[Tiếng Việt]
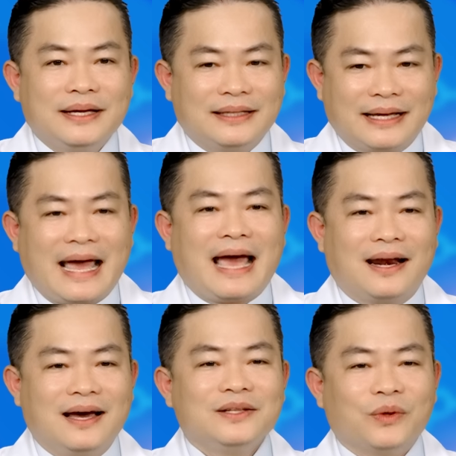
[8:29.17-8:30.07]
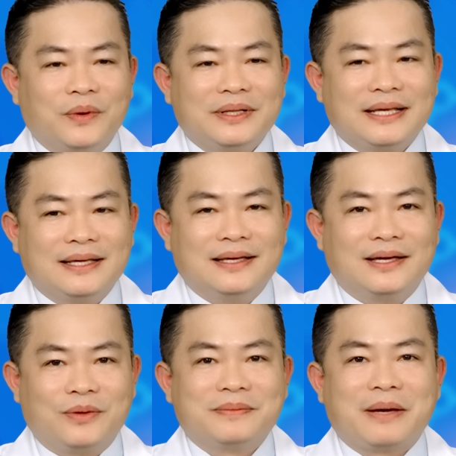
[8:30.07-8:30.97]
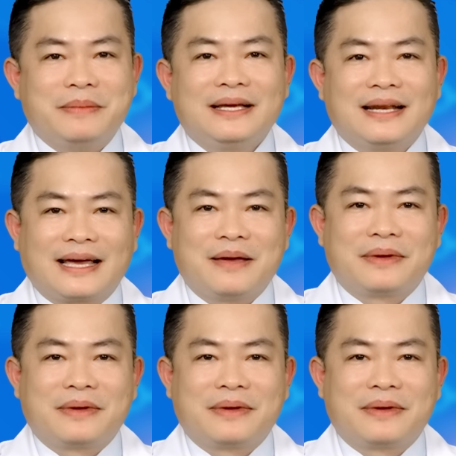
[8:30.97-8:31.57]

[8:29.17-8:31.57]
thì càng lớn tuổi thì chúng ta biết là